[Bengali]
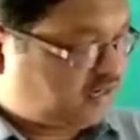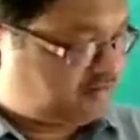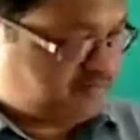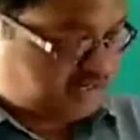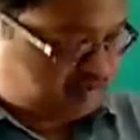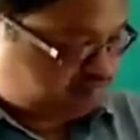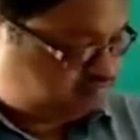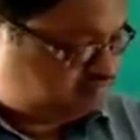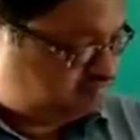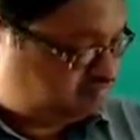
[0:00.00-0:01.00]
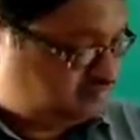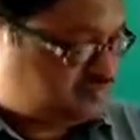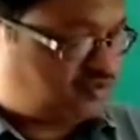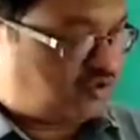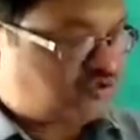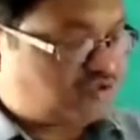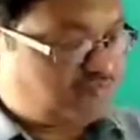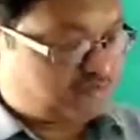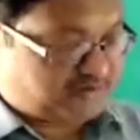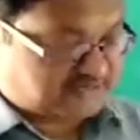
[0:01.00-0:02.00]
আমরা দশ
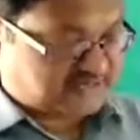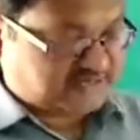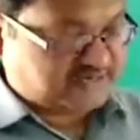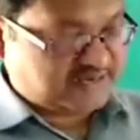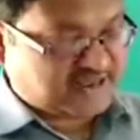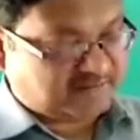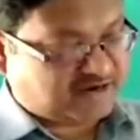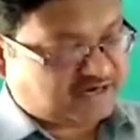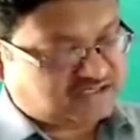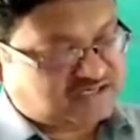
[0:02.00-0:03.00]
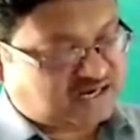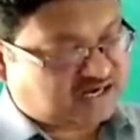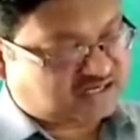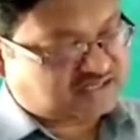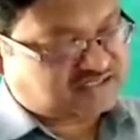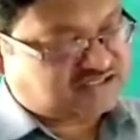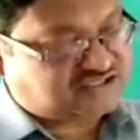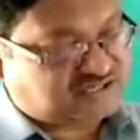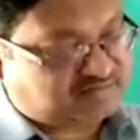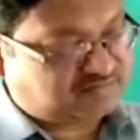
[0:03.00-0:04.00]
নম্বর পাতায় অ্যাবাকাশের আঁকাটা
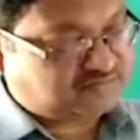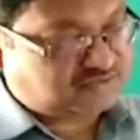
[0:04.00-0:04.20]
দিয়েছিলাম